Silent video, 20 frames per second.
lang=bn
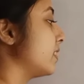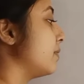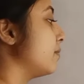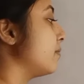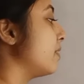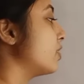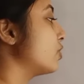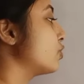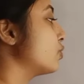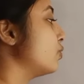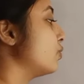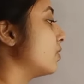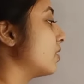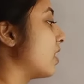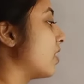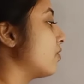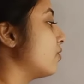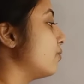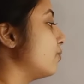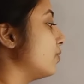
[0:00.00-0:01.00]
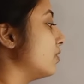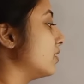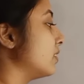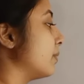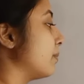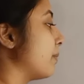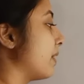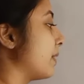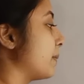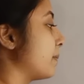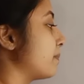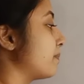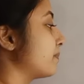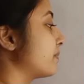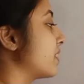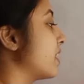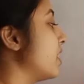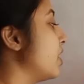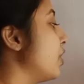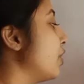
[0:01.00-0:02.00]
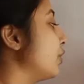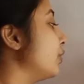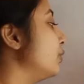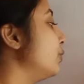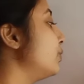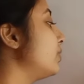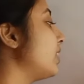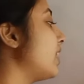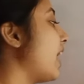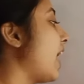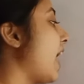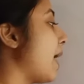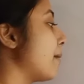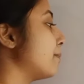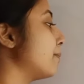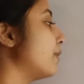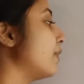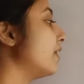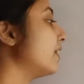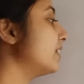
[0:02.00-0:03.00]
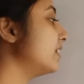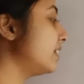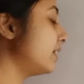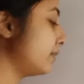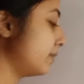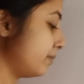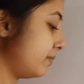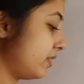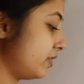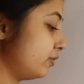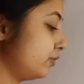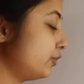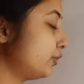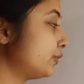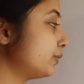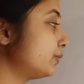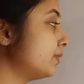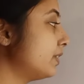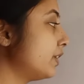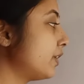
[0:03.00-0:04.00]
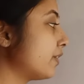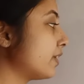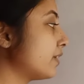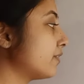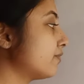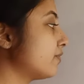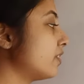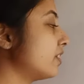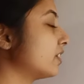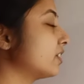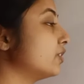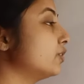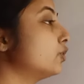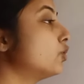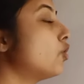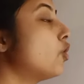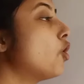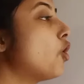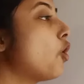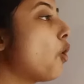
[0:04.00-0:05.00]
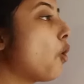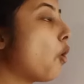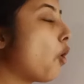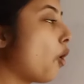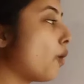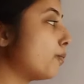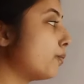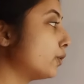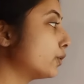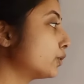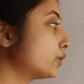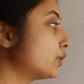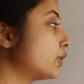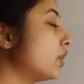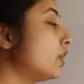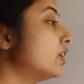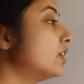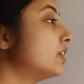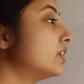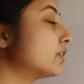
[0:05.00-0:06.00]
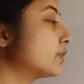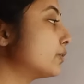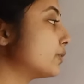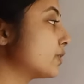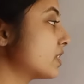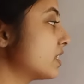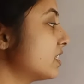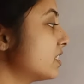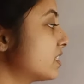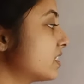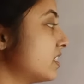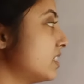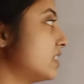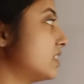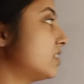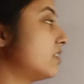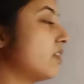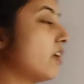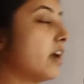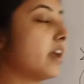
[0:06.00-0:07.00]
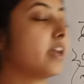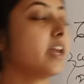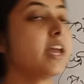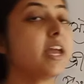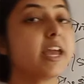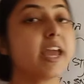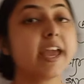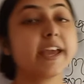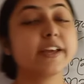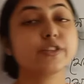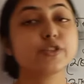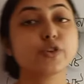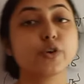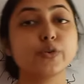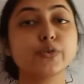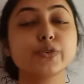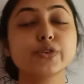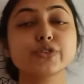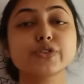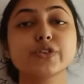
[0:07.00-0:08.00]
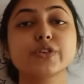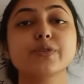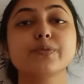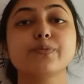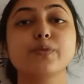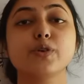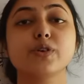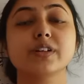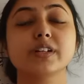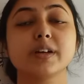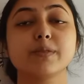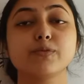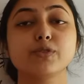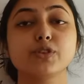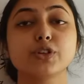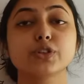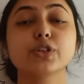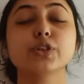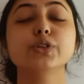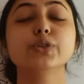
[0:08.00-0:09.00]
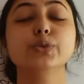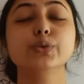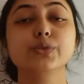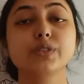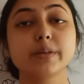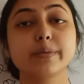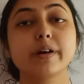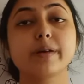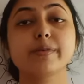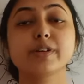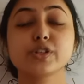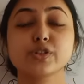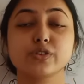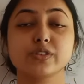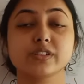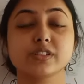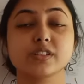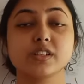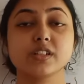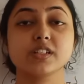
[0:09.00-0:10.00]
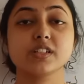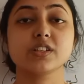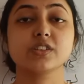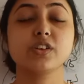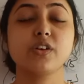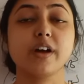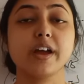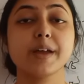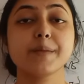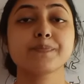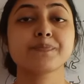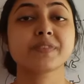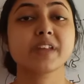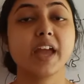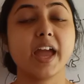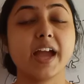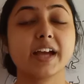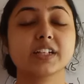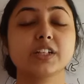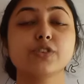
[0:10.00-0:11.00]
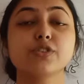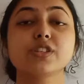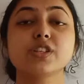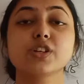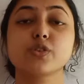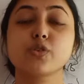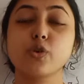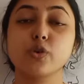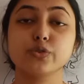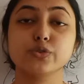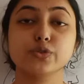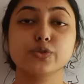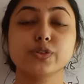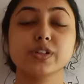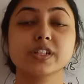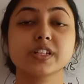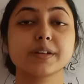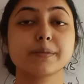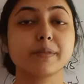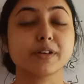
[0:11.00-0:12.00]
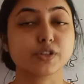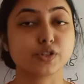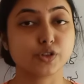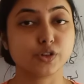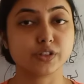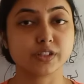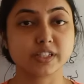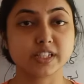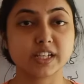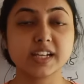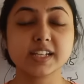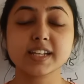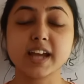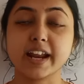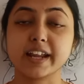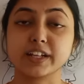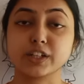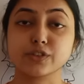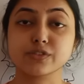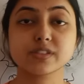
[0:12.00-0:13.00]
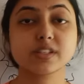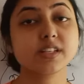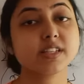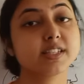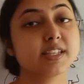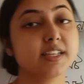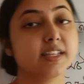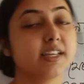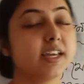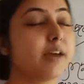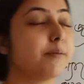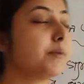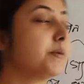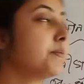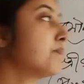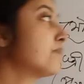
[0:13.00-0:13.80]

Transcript: কিংবা শুক্রাণু বলতে পারি দুটি হ্যাপ্লয়েড ডিম্বাণু সুমিলনের ফলে কিন্তু অপত্য কোষের সৃষ্টি হয় এই যৌনজনন প্রক্রিয়া মূলত দুটিভাবে সংশ্লেষিত হয় একটা হচ্ছে কনজুগেশন বা সংশ্লেষ আরেকটা হচ্ছে সিঙ্গেল